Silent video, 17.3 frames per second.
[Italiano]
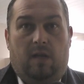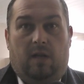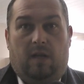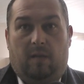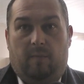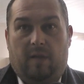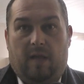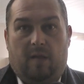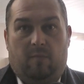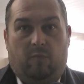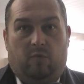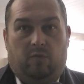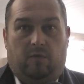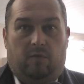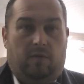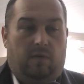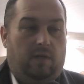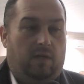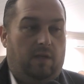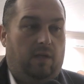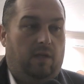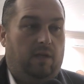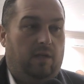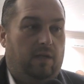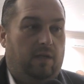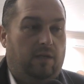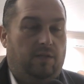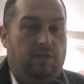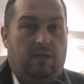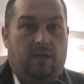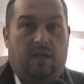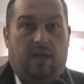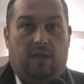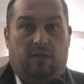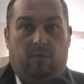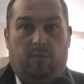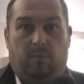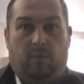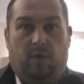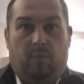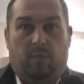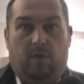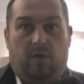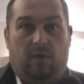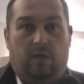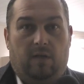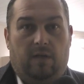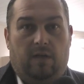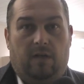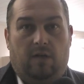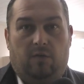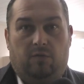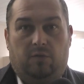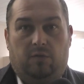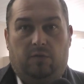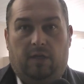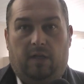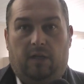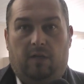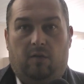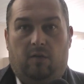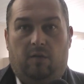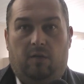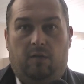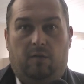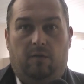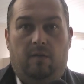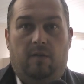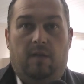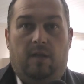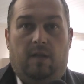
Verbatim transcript: l'abbiamo eh, ricercato proprio nel nostro territorio